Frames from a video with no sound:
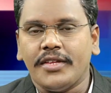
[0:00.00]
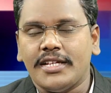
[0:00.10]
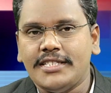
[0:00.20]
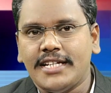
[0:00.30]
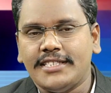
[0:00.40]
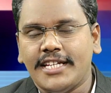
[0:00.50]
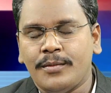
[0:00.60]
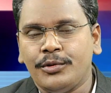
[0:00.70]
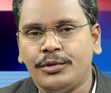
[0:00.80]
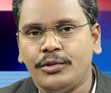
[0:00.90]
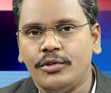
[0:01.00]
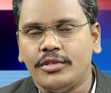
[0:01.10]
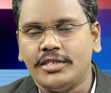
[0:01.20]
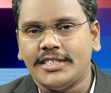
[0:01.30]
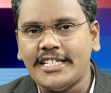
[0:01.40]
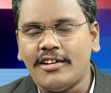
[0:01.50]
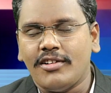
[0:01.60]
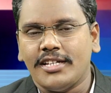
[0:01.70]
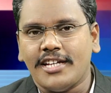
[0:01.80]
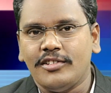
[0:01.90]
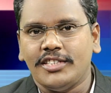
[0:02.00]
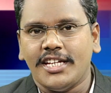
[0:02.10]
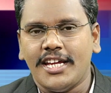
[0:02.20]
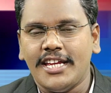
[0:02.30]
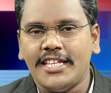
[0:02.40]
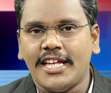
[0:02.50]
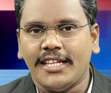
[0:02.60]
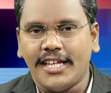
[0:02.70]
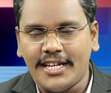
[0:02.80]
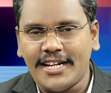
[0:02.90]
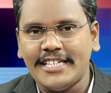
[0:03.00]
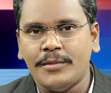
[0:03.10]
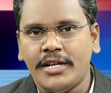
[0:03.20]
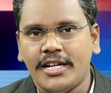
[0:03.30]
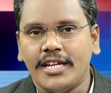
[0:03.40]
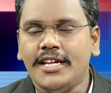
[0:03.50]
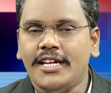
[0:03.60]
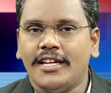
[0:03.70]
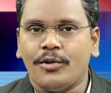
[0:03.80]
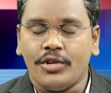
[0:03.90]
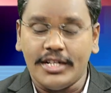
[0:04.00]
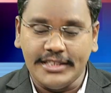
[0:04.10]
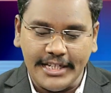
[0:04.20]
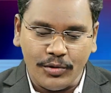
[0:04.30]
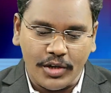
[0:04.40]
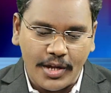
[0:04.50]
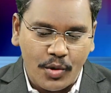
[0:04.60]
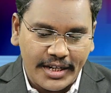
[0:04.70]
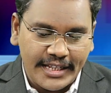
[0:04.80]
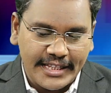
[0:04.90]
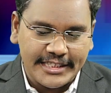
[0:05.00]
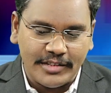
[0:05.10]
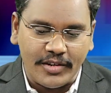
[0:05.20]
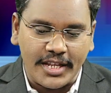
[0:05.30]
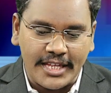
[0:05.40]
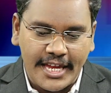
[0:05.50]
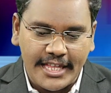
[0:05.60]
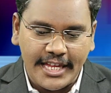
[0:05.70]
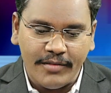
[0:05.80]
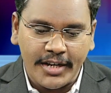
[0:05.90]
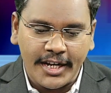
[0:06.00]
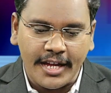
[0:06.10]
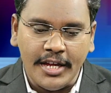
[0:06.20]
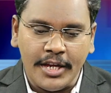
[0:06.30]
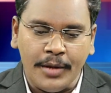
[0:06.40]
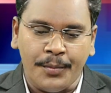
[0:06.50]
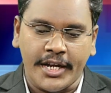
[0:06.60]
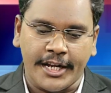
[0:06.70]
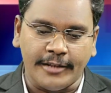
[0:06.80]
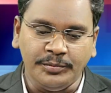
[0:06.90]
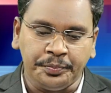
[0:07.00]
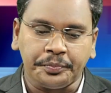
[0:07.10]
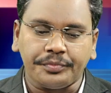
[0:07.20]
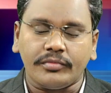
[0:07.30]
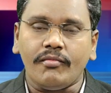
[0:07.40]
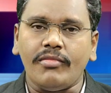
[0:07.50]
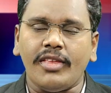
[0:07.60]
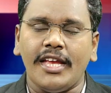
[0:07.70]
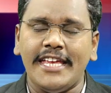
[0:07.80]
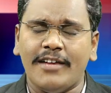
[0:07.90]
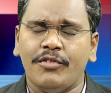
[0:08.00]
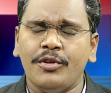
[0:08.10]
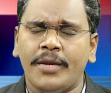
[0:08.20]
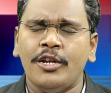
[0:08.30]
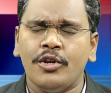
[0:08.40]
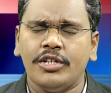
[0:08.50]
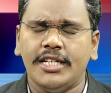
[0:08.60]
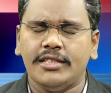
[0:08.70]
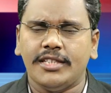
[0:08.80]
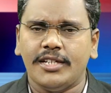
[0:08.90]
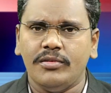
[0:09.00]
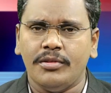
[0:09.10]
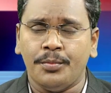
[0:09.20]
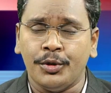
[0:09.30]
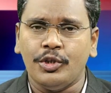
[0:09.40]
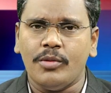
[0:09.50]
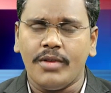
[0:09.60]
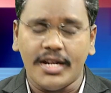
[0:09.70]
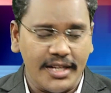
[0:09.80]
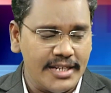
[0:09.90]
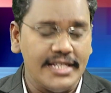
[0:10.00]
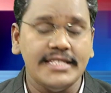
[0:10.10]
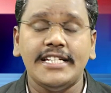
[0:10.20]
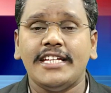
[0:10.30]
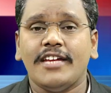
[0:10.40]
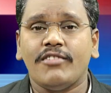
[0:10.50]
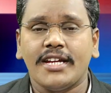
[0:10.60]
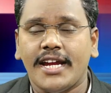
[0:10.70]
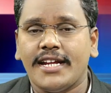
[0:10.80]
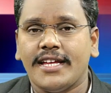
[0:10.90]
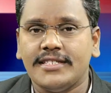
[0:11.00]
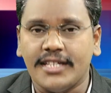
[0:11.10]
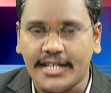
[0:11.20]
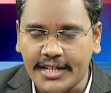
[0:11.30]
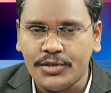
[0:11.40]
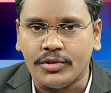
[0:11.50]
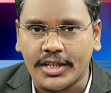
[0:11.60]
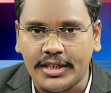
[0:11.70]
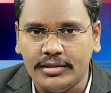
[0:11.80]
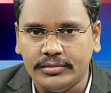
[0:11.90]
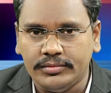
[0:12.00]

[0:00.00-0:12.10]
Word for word: జనసేన పొత్తులు సజావుగా సాగుతాయా లేదా అన్న దానికి రాజమండ్రి రూరల్ సీట్ కూడా ఒక నిదర్శనం అనేది ఏది ఏమైనా ఇప్పుడు ఇక్కడ ఎవరు బదిలోకి దిగుతారు పొత్తులో భాగంగా ఈ సీటు ఎవరికి కేటాయిస్తారనే చూడాలి